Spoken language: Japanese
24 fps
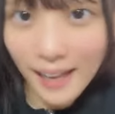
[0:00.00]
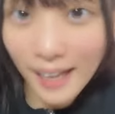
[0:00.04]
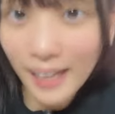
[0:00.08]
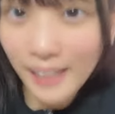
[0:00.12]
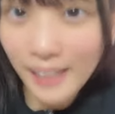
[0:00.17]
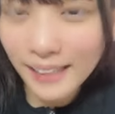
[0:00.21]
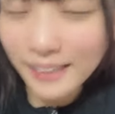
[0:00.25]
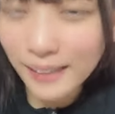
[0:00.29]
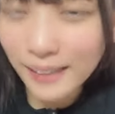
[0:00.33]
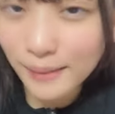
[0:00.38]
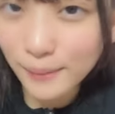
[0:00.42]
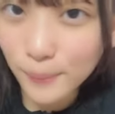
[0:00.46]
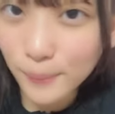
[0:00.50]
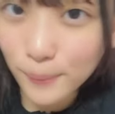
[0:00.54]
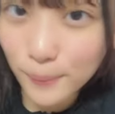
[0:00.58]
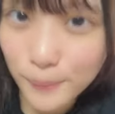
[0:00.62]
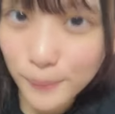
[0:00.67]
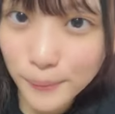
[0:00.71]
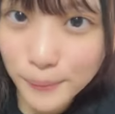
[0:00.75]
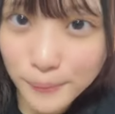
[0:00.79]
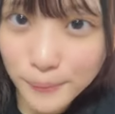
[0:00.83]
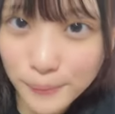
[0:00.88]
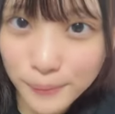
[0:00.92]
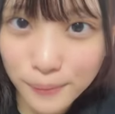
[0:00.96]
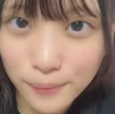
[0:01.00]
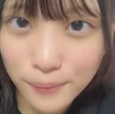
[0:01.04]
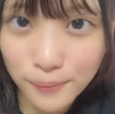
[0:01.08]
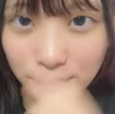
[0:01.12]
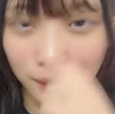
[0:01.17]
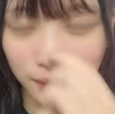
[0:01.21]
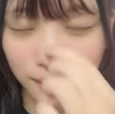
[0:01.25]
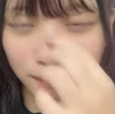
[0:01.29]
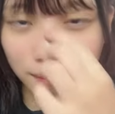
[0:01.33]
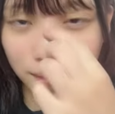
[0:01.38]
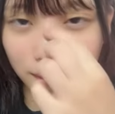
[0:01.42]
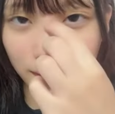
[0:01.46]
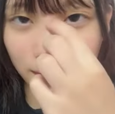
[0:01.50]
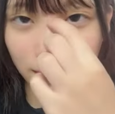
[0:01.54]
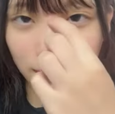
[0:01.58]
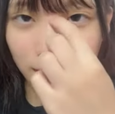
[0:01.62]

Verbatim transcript: ありがとう今月は